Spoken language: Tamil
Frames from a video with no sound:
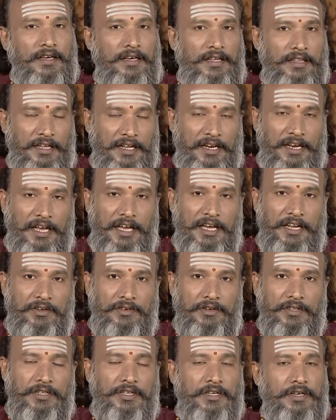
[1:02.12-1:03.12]
இந்த நேயருக்கு
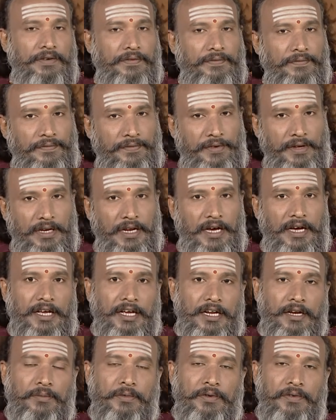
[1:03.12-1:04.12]
வந்து விழா
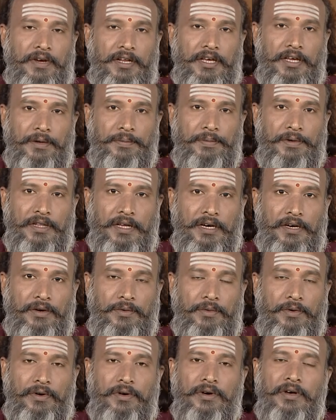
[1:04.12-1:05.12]
எலும்பு வலி
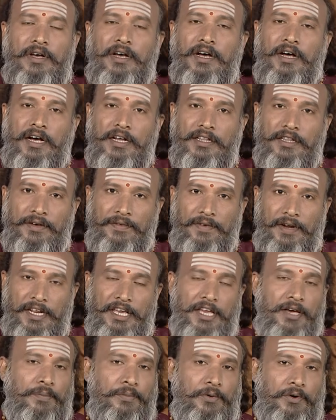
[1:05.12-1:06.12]
இருப்பதாகவும் அந்த
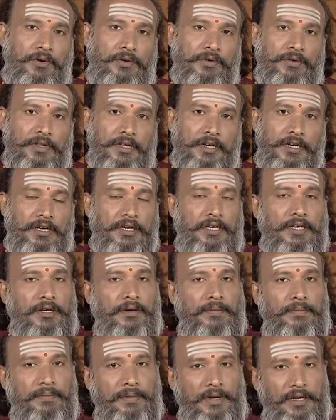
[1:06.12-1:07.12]
வலியை போக்குவதற்கு
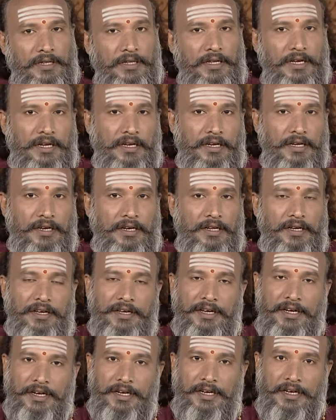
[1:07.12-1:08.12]
மருந்து என்னன்னு
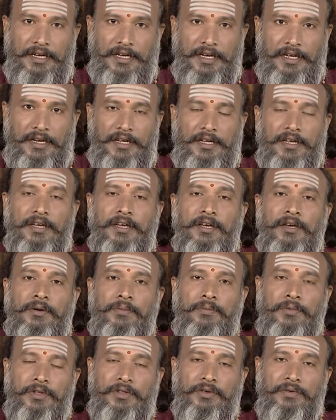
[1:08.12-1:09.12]
கேட்டிருக்காரு
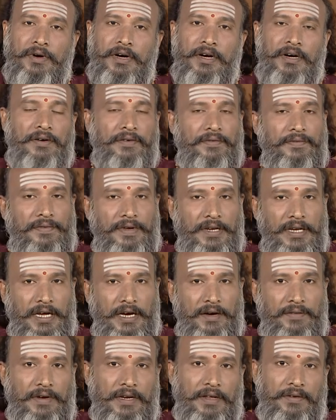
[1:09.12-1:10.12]
பொதுவாக விழா
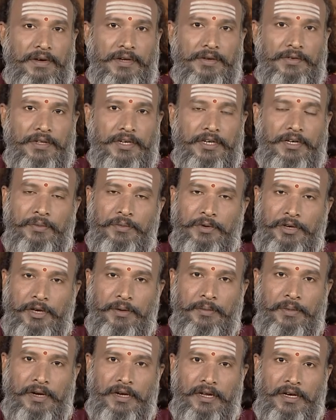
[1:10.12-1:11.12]
வலி வருவதற்கு
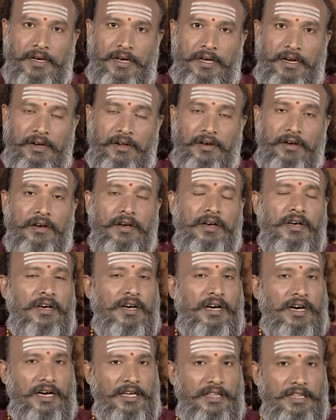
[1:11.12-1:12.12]
முக்கியமான காரணம்
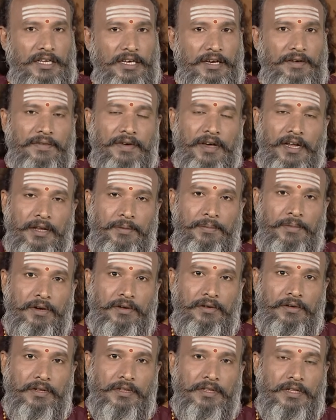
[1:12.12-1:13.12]
அதிக வேலைப்பளு
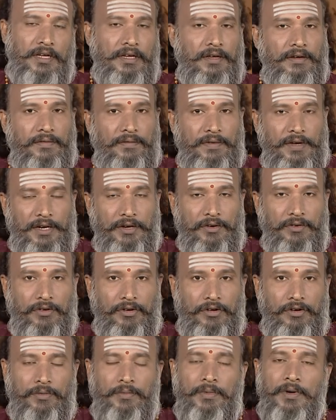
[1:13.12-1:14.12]
இருந்தால்
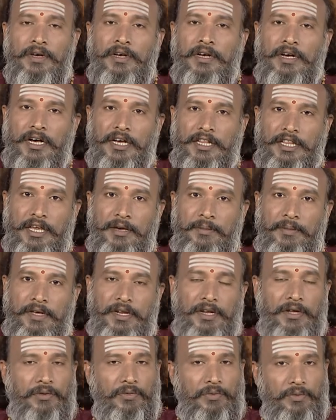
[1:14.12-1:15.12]
வரக்கூடும் அதே
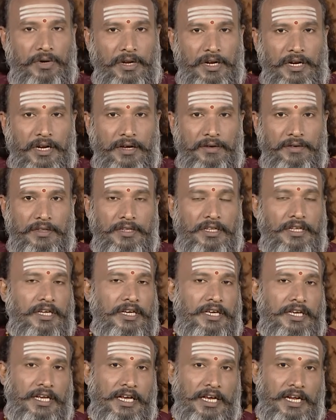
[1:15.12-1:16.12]
மாதிரி உடலில் வந்து
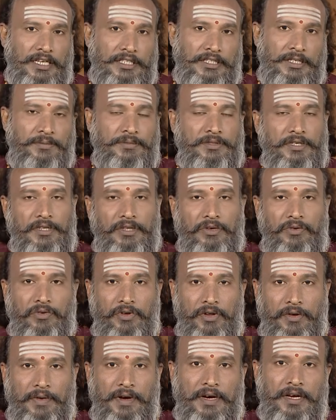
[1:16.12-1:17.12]
கால்சியம் சத்து
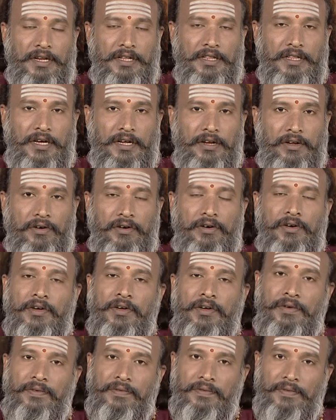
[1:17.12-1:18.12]
குறைவாக இருந்தாலும்
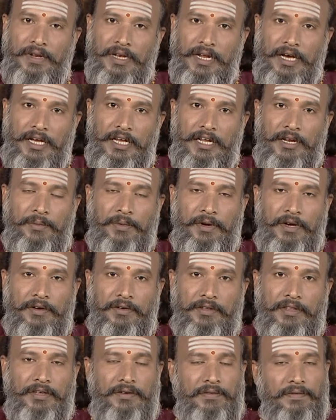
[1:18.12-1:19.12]
விழா எலும்புகள்
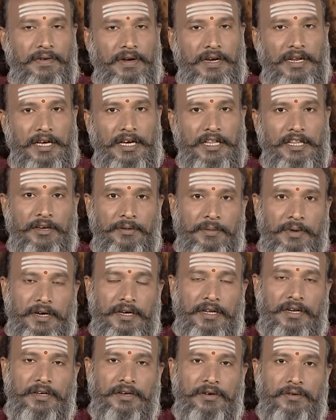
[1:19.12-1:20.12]
வந்து வலி அதிகமாக
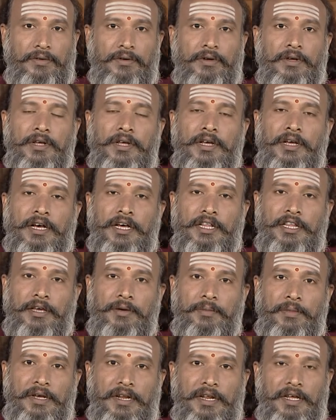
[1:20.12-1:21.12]
இருக்கும் அதே
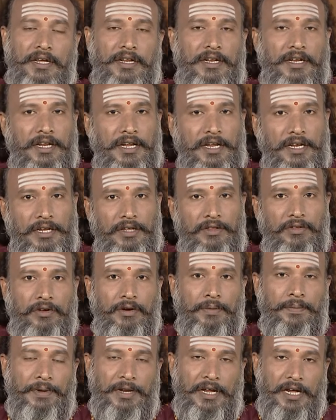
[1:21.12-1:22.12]
மாதிரி நீண்ட
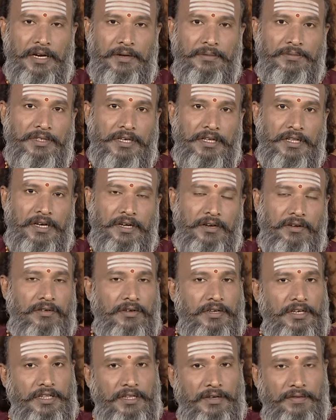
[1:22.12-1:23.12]
தூரம் பிரயாணம் செய்தாலும்
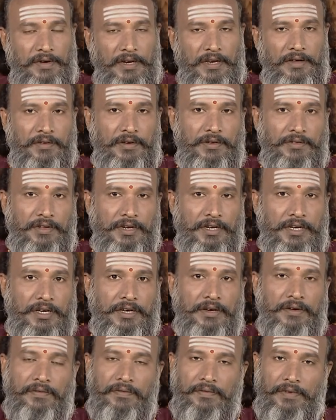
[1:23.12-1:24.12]
இந்த வலி வருவதற்கு
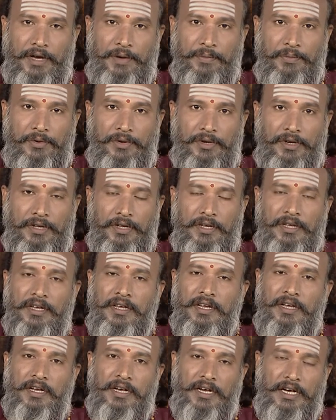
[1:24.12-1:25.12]
வாய்ப்புண்டு
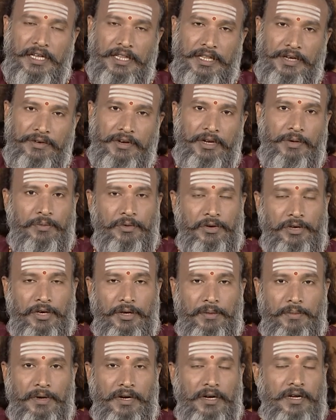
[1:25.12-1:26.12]
அதை விட
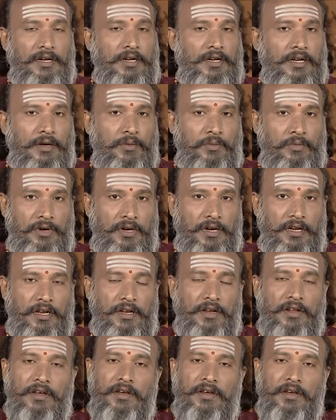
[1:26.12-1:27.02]
முக்கியமாக நம் உடலில்